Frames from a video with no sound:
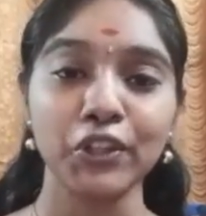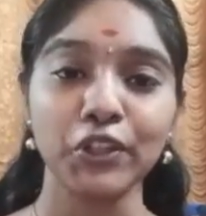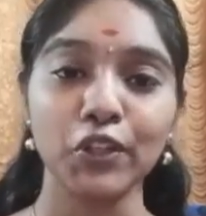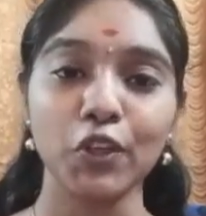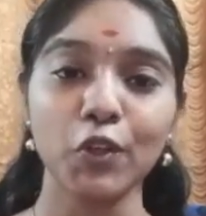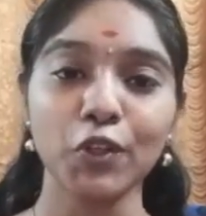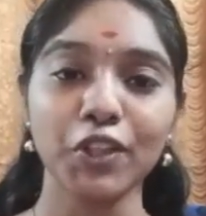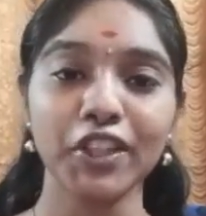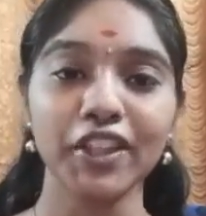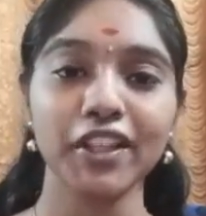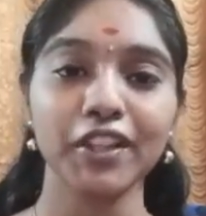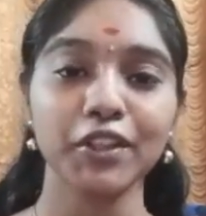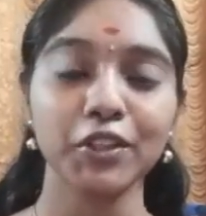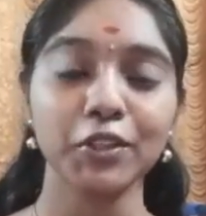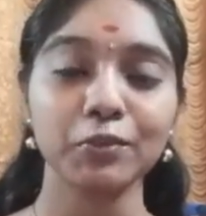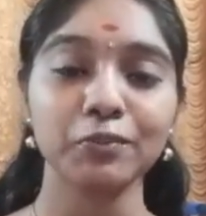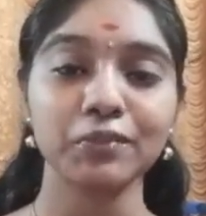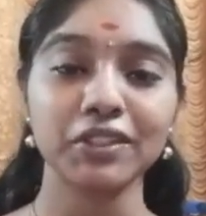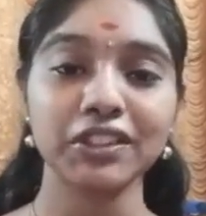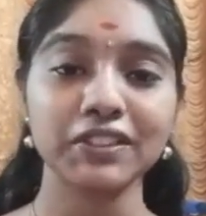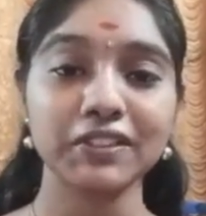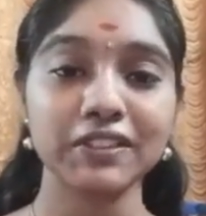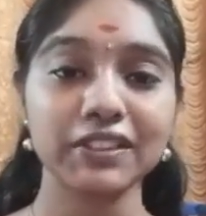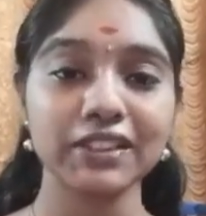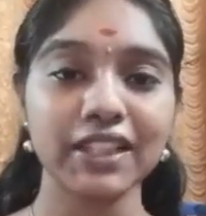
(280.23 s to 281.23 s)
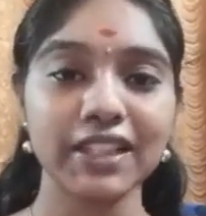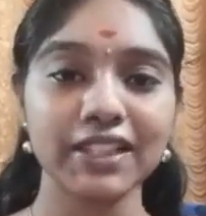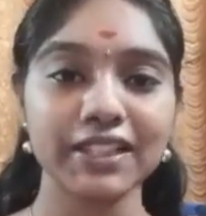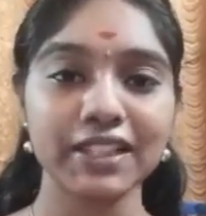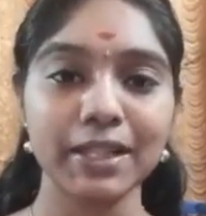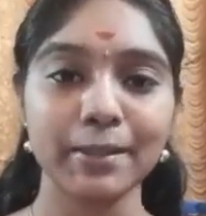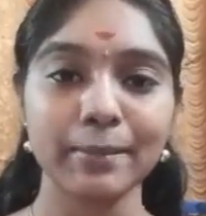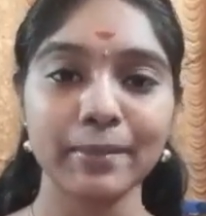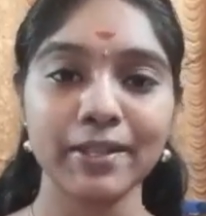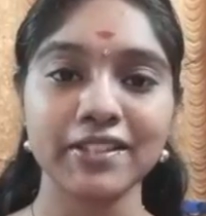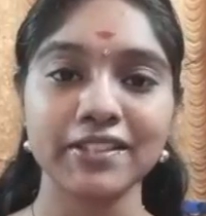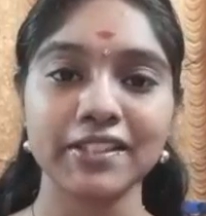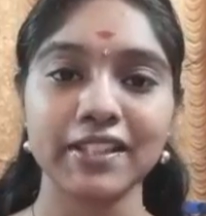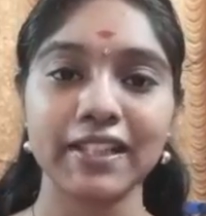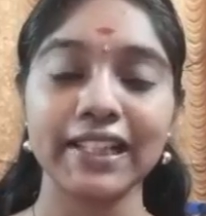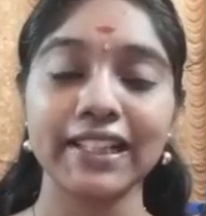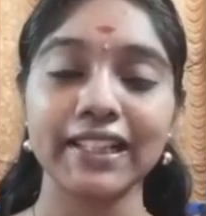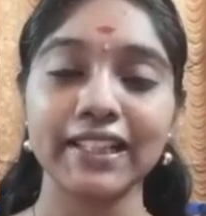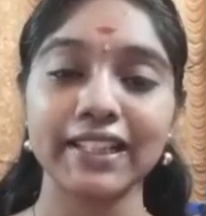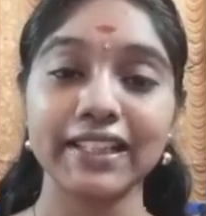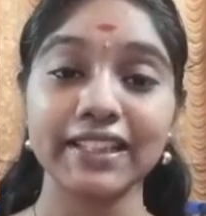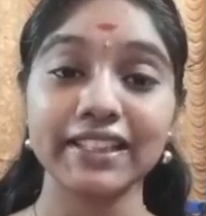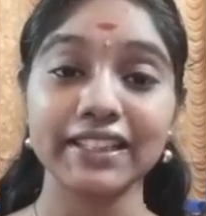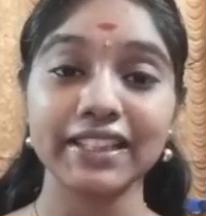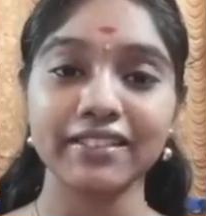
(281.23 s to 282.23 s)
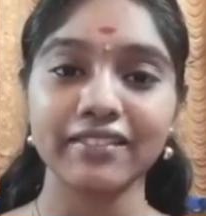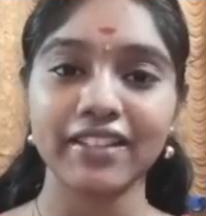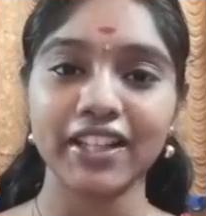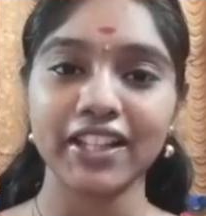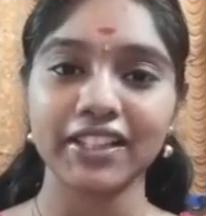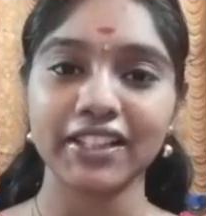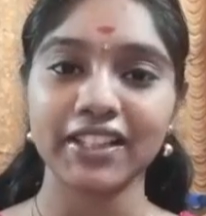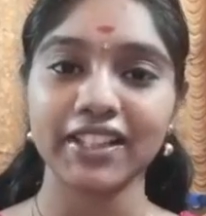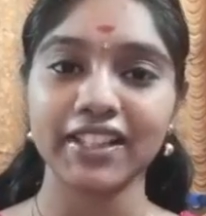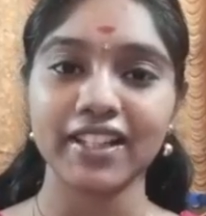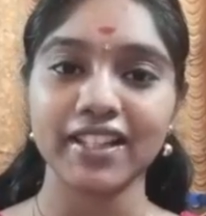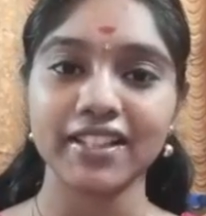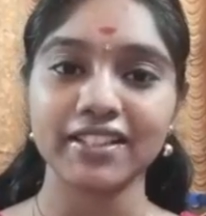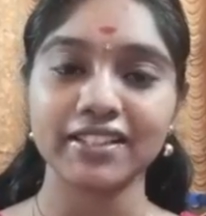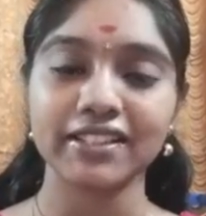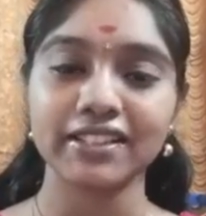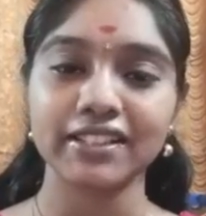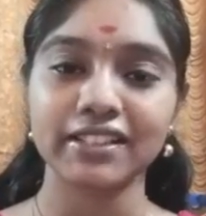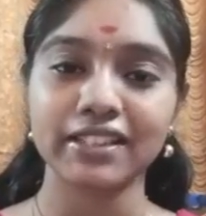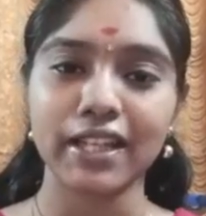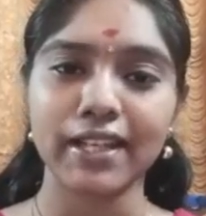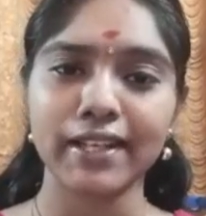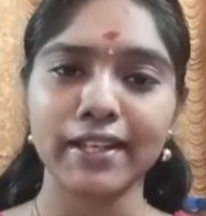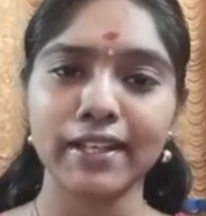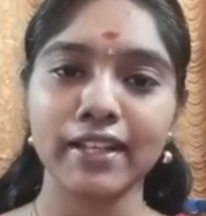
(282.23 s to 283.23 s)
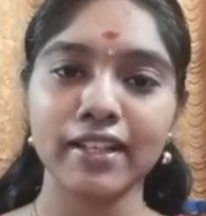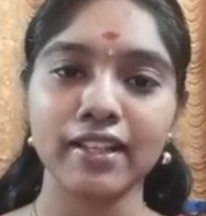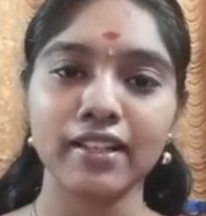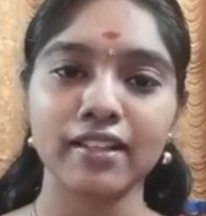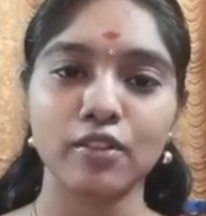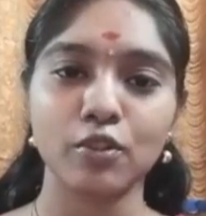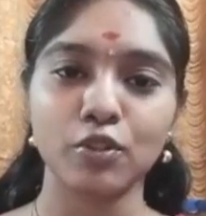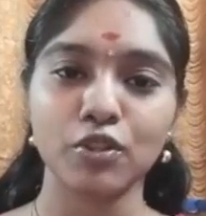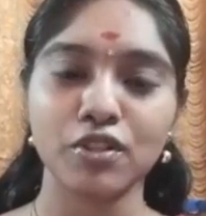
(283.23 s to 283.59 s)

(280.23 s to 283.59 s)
யோகியாருக்கும் வந்து அதே மாதிரி இந்த வாட்டியாவது நல்ல